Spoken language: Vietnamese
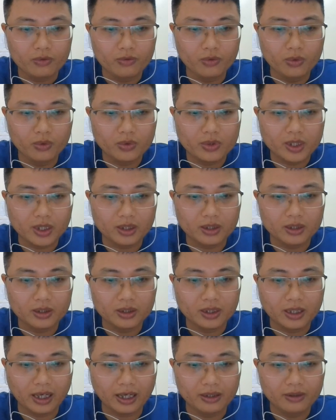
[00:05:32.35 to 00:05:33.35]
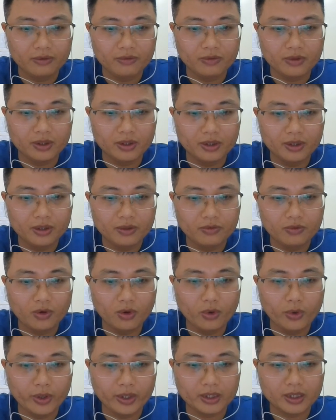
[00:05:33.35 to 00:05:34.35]
vu Trần Tự Khánh với
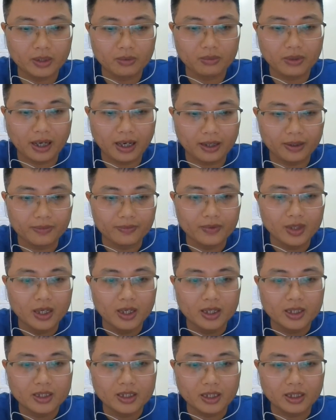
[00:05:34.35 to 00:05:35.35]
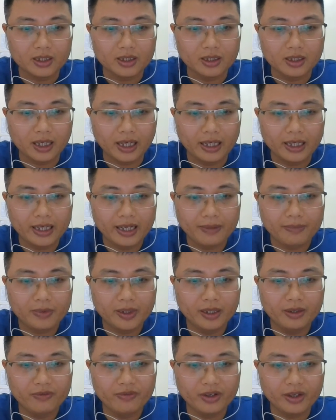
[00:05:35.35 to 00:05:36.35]
vua Huệ Tông rằng Trần Tự Khánh đem
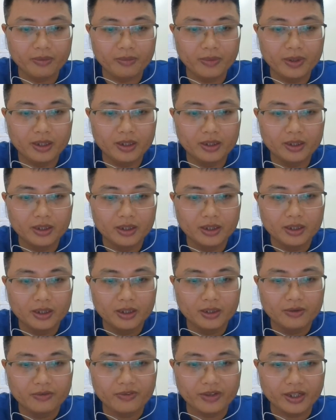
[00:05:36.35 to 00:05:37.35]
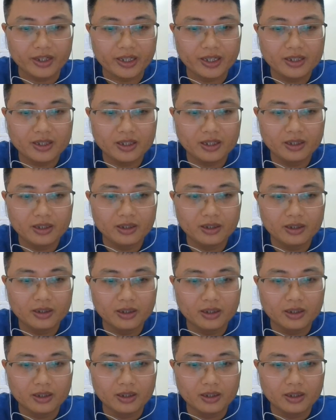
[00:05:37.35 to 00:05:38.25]
kinh về binh về kinh sư